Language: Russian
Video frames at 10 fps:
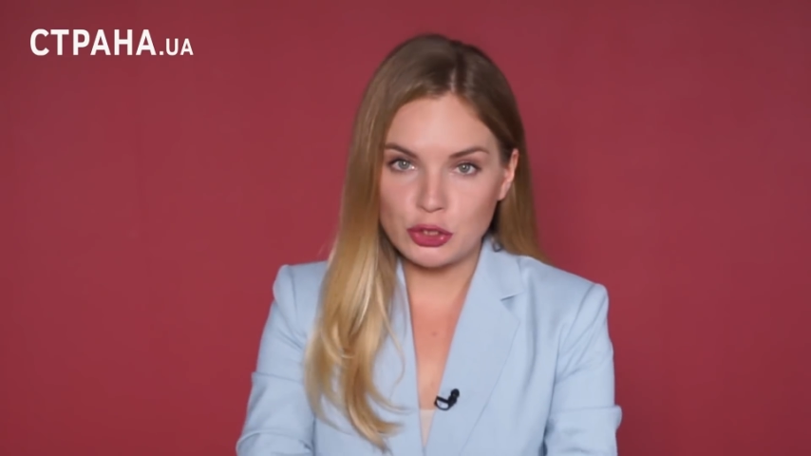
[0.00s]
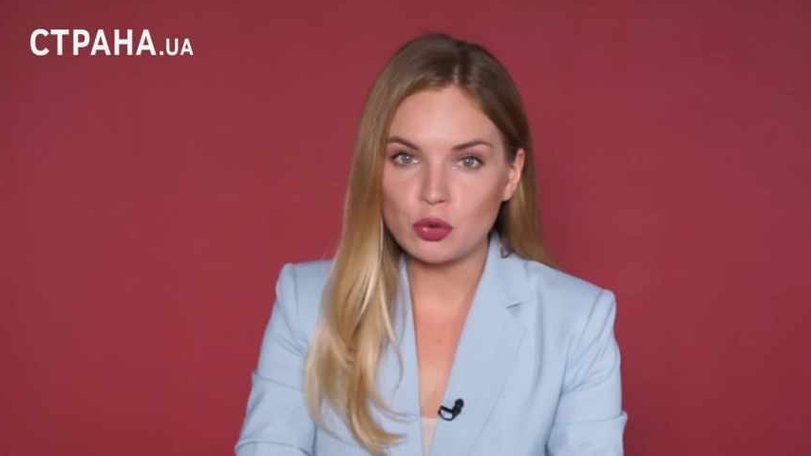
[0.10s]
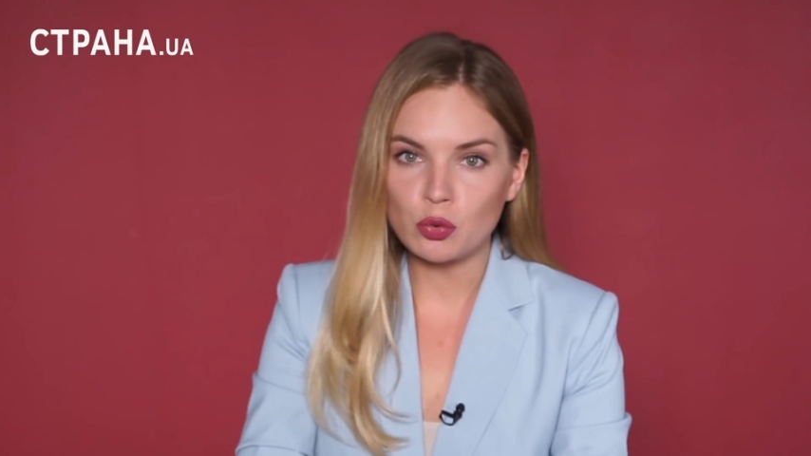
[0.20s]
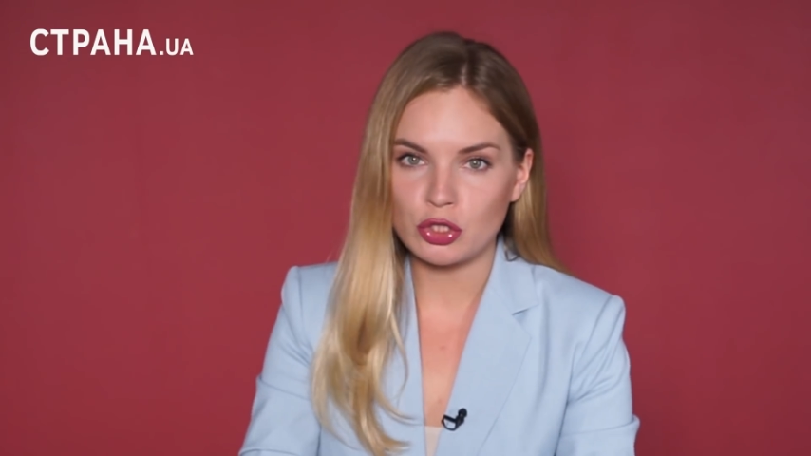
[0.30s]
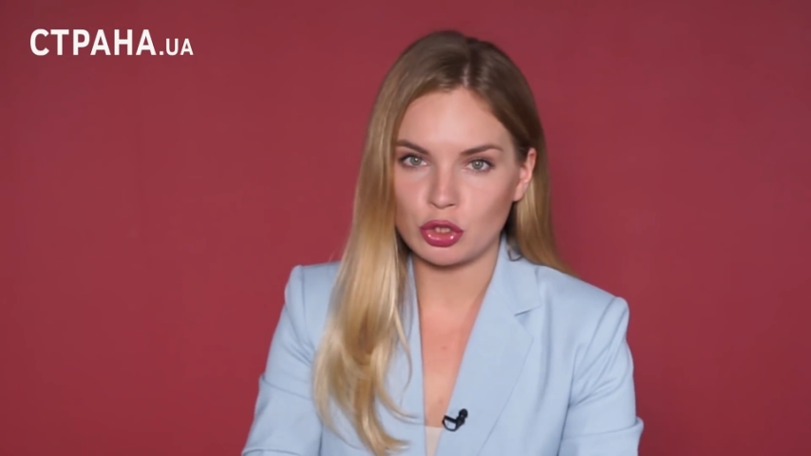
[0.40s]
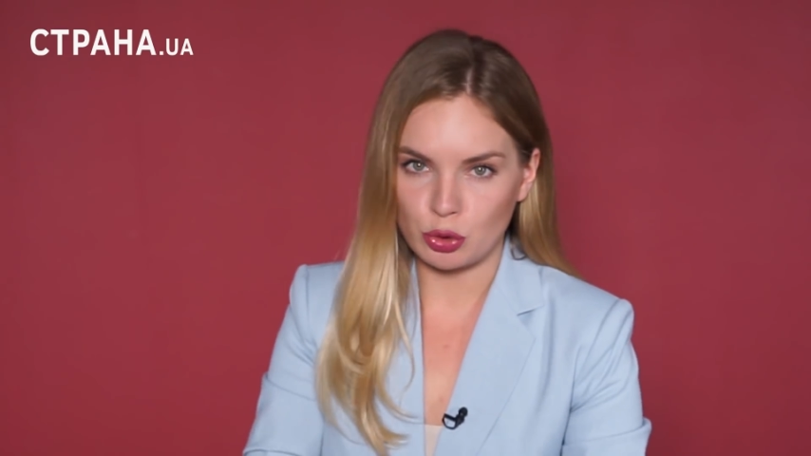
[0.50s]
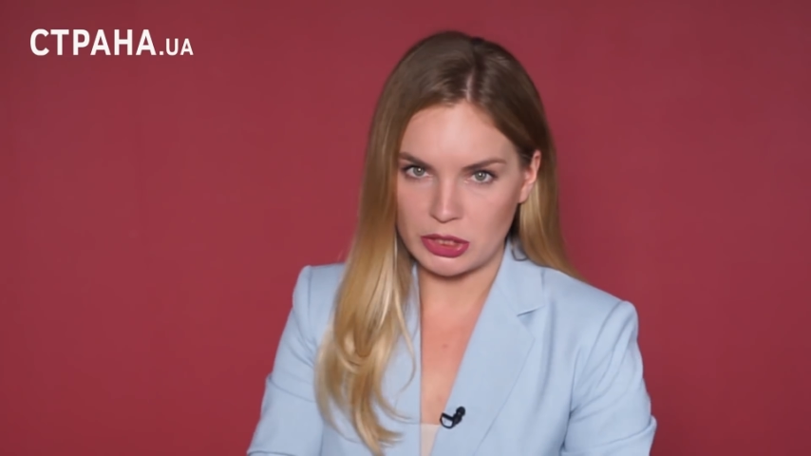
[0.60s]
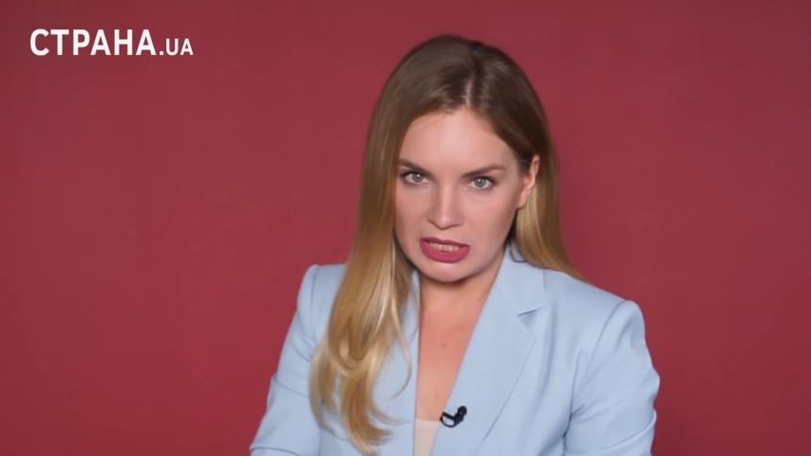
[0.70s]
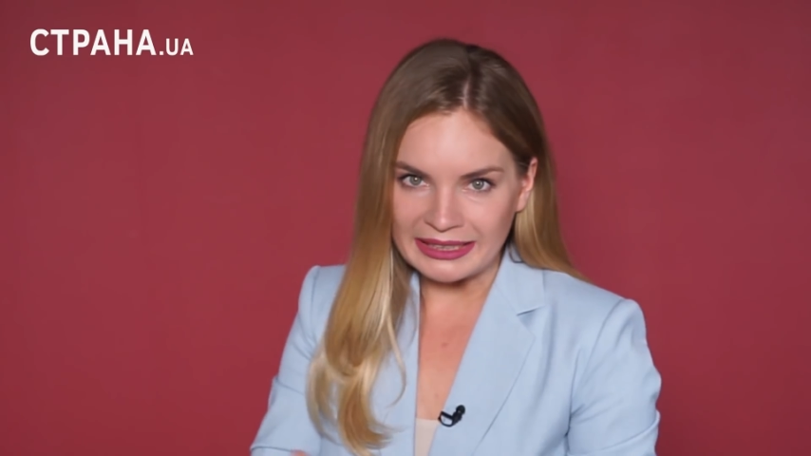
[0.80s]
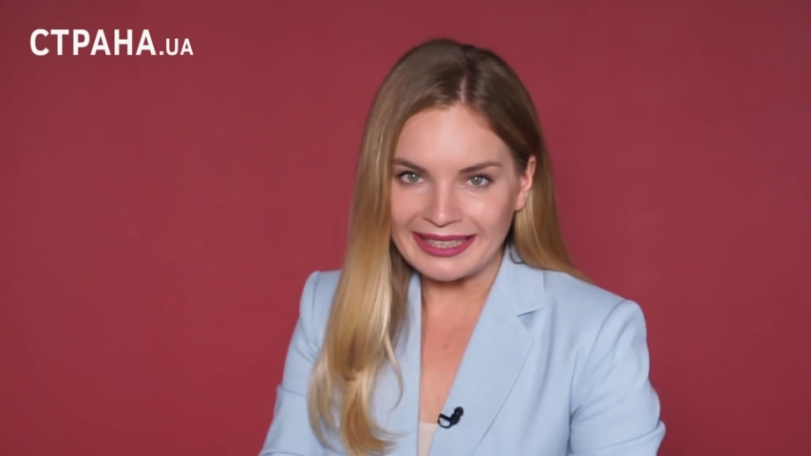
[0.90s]
сути, то
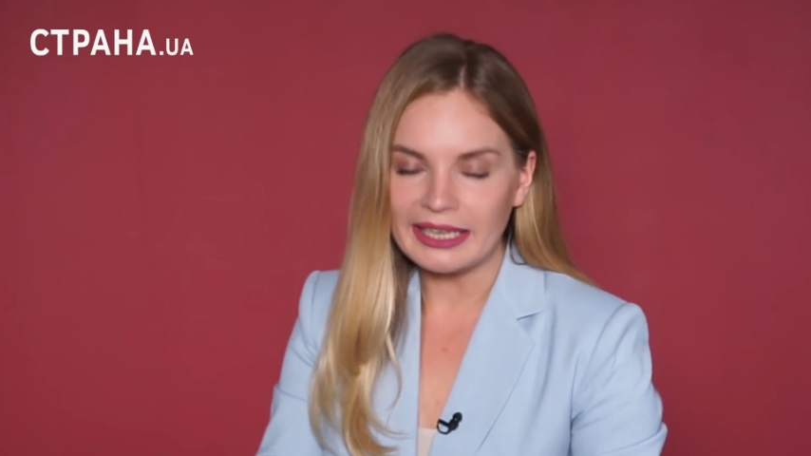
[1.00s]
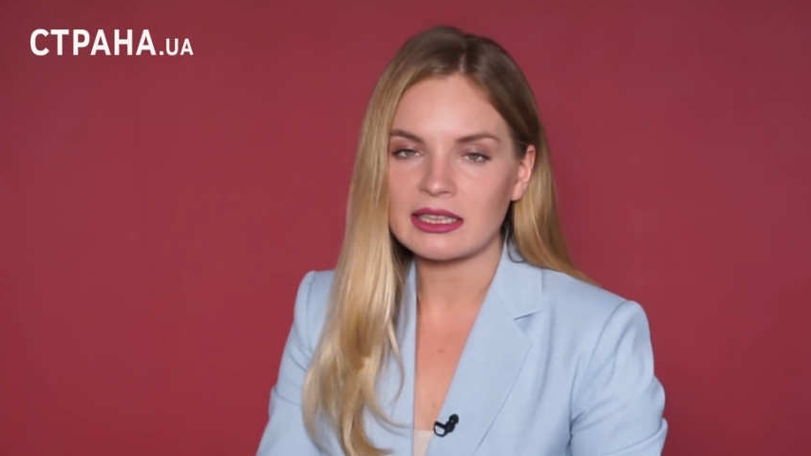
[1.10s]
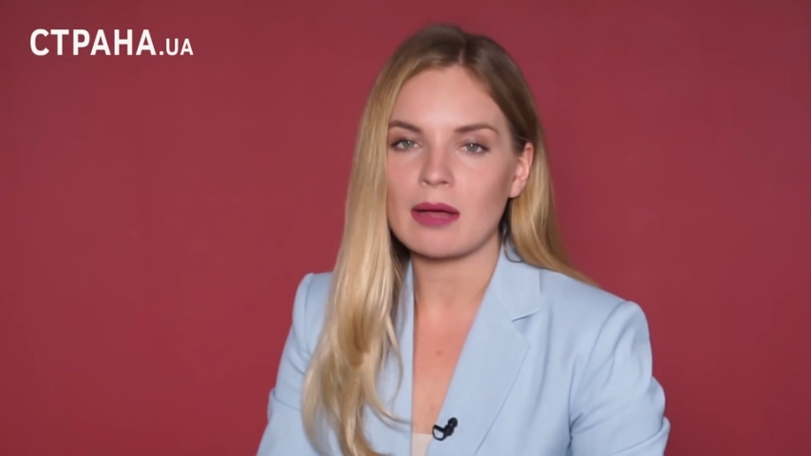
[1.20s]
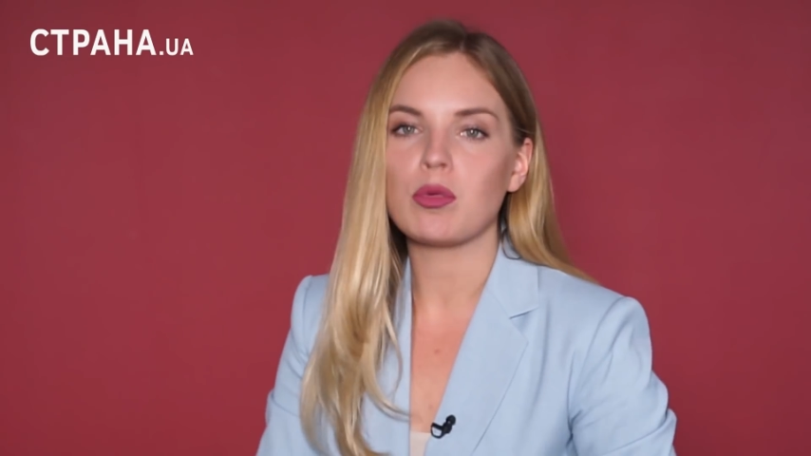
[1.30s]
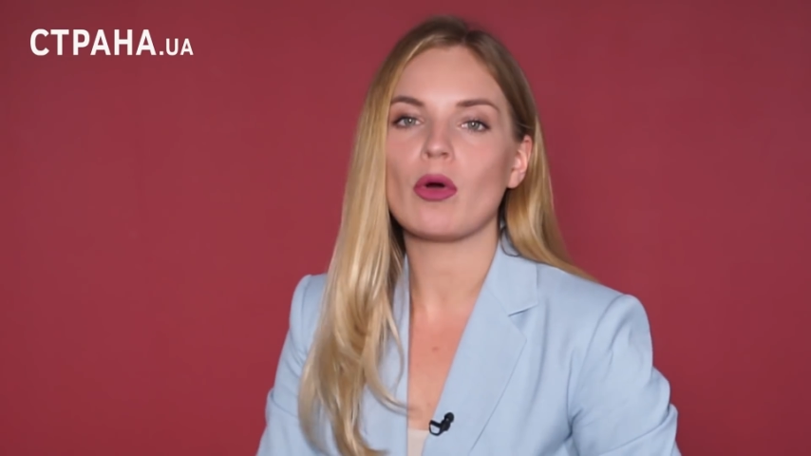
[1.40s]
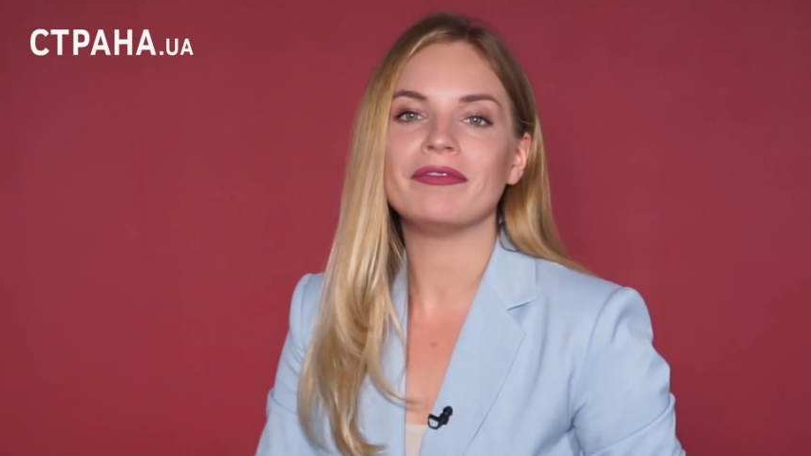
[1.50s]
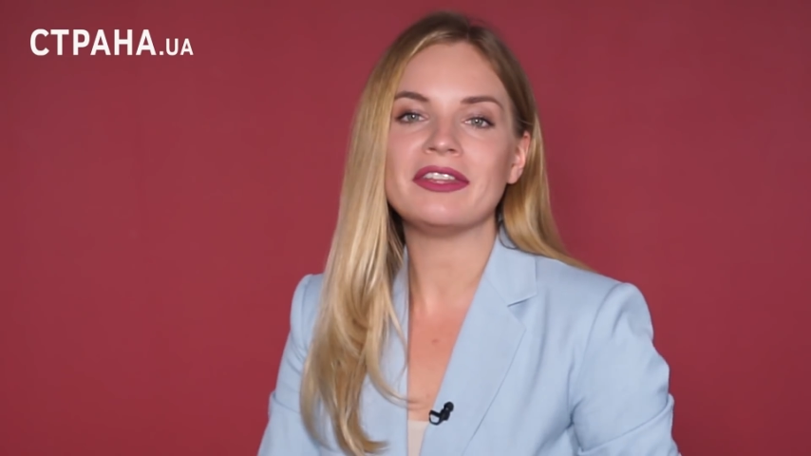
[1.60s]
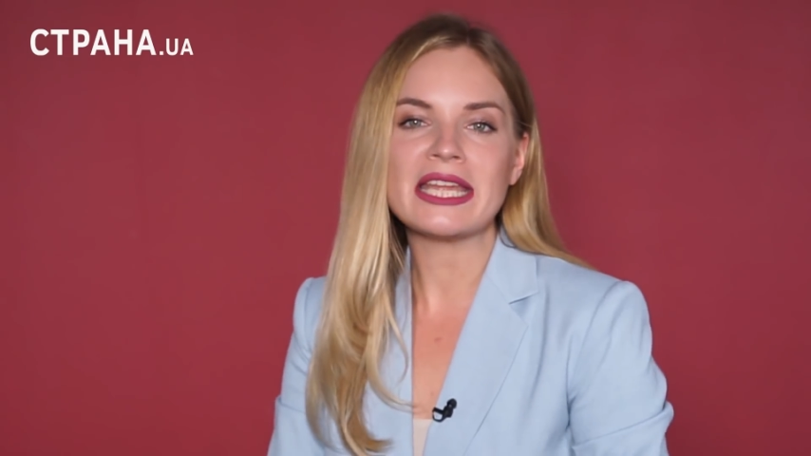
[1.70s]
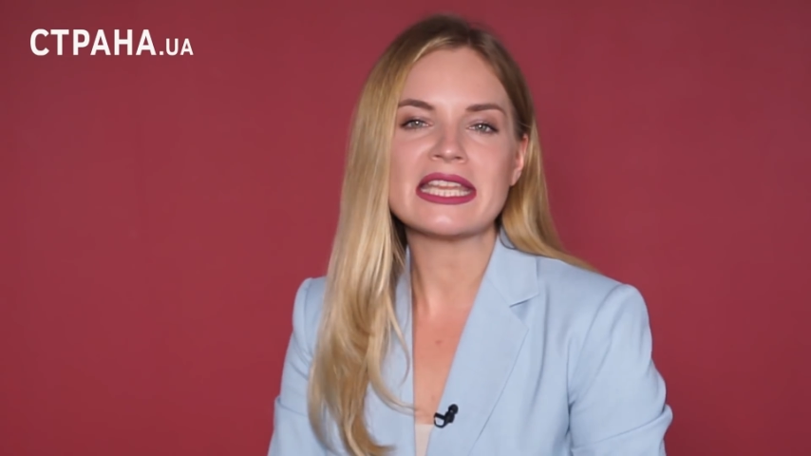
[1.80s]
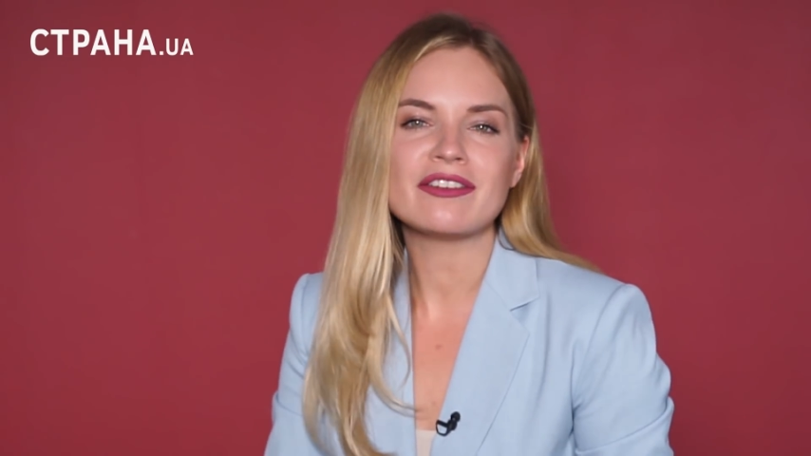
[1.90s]
есть конкретно по
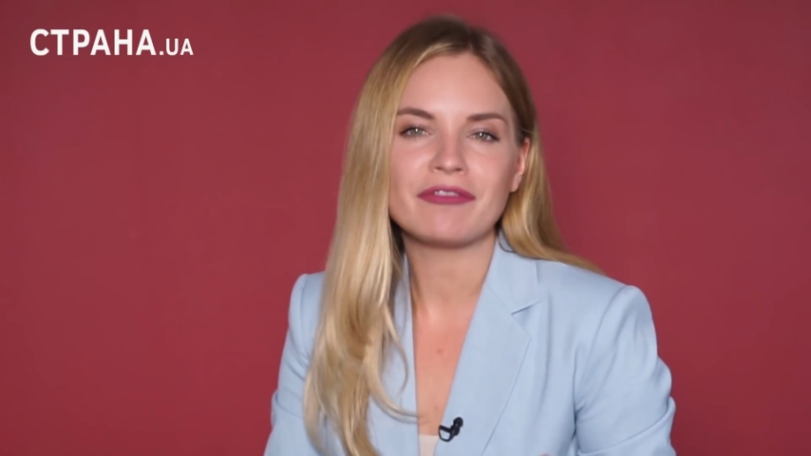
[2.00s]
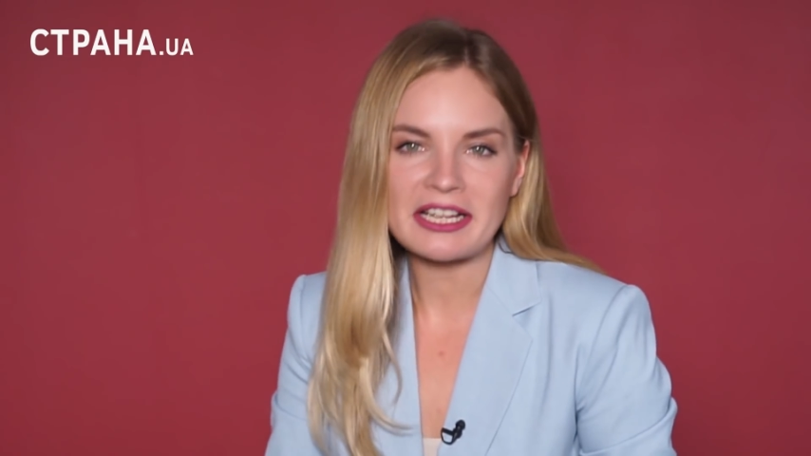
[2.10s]
обвинениям в